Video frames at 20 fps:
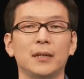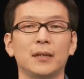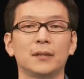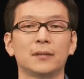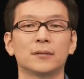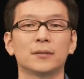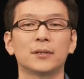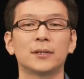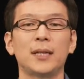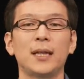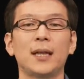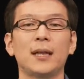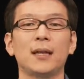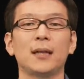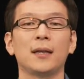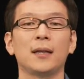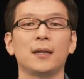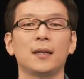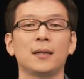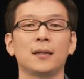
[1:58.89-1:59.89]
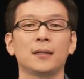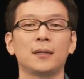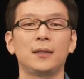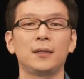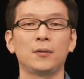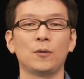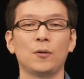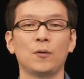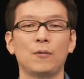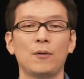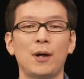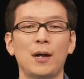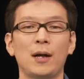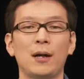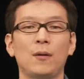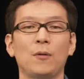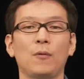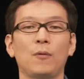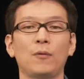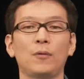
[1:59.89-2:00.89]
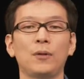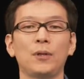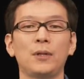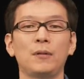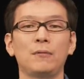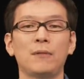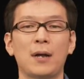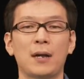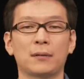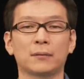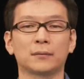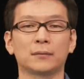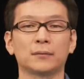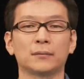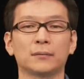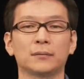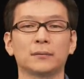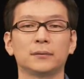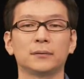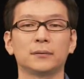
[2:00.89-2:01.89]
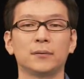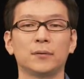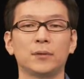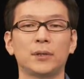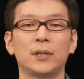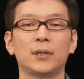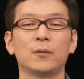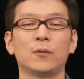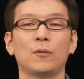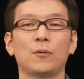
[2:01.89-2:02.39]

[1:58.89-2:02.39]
そして機能はオールインワンの機能